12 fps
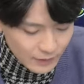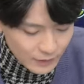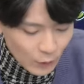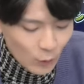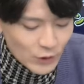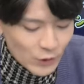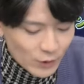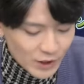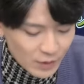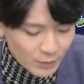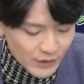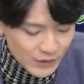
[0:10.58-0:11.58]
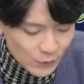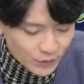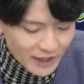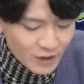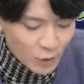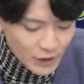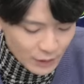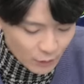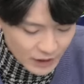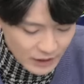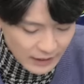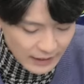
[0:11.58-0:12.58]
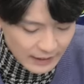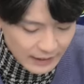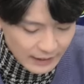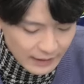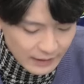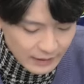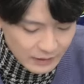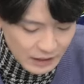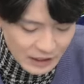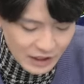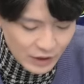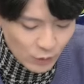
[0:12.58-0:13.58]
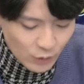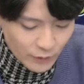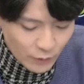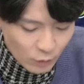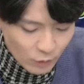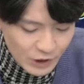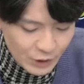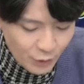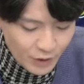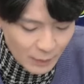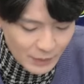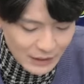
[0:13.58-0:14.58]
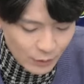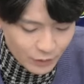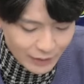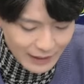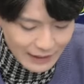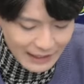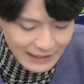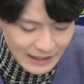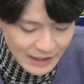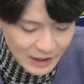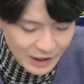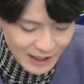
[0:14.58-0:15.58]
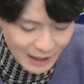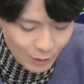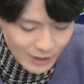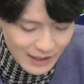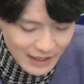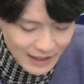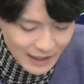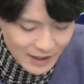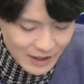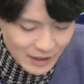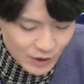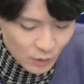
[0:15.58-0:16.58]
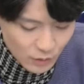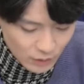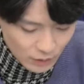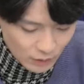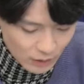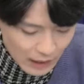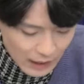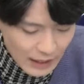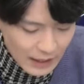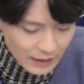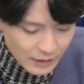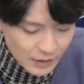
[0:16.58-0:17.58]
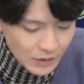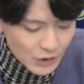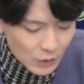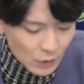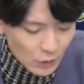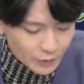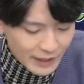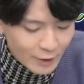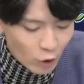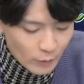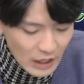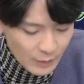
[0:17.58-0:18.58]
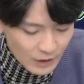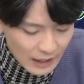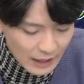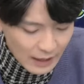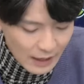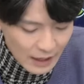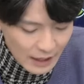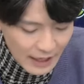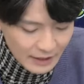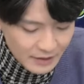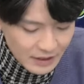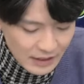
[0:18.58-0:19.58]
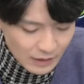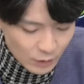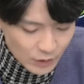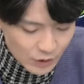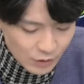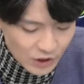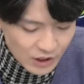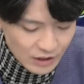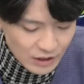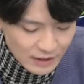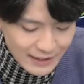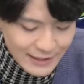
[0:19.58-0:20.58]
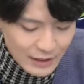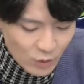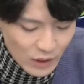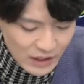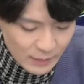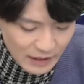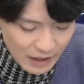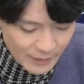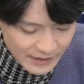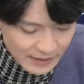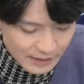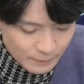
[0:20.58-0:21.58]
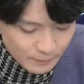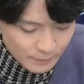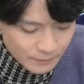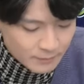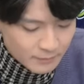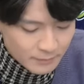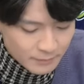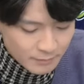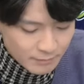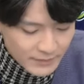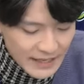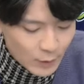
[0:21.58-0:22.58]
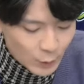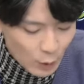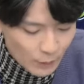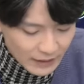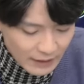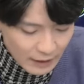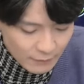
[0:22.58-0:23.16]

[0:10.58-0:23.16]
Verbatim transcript: 登場人物を猫に置き換え日常の面白いエピソードや悲しい事件を再現したショート動画通称猫ミームが X などを中心に人気を集めています猫のパター